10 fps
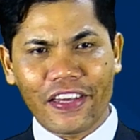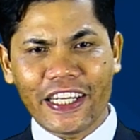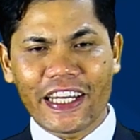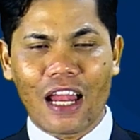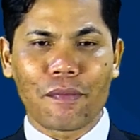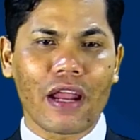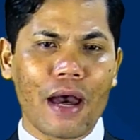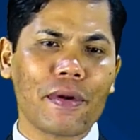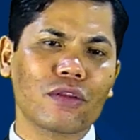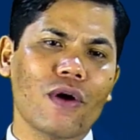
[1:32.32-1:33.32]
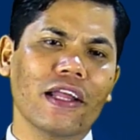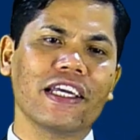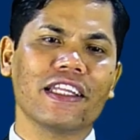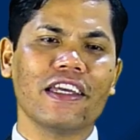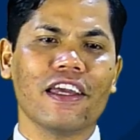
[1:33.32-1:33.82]
di dalam nama Tuhan
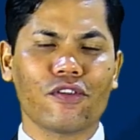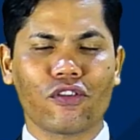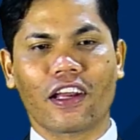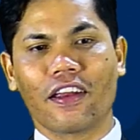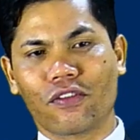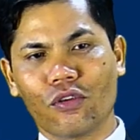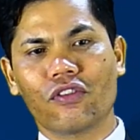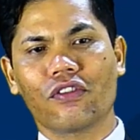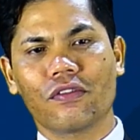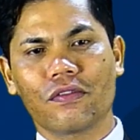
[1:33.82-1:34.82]
kita Yesus Kristus,